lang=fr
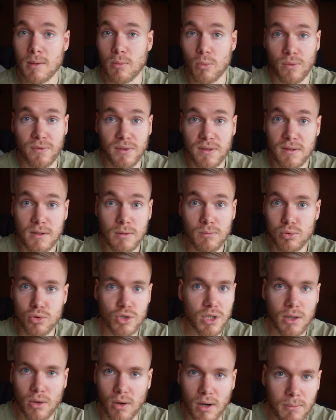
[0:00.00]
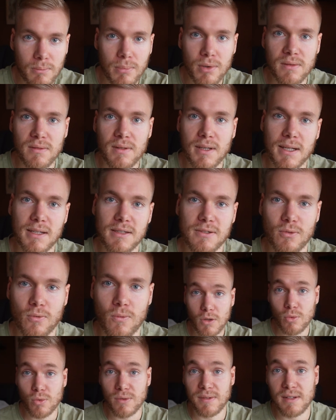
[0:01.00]
mon physique bougeait dans la bonne direction.
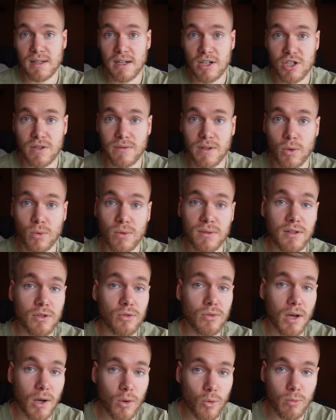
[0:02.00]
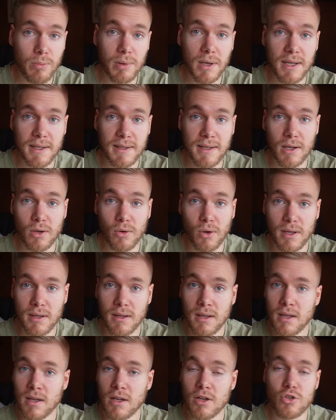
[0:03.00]
Donc si là j'avais continué à couper les calories,
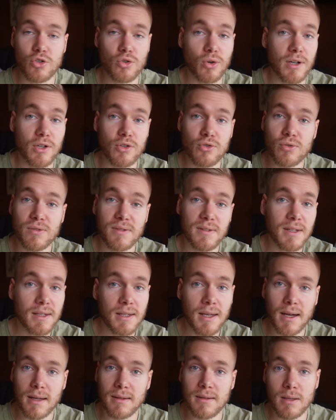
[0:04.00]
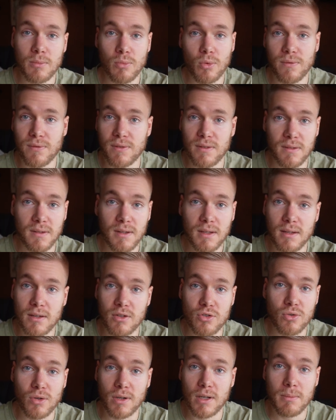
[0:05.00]
j'aurais juste dégradé mon physique et
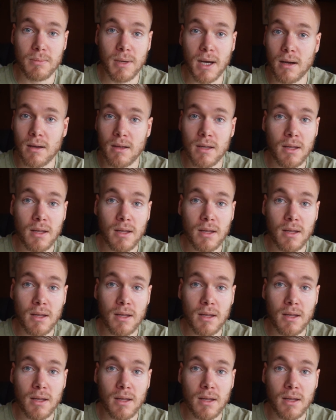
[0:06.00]
j'aurais ben,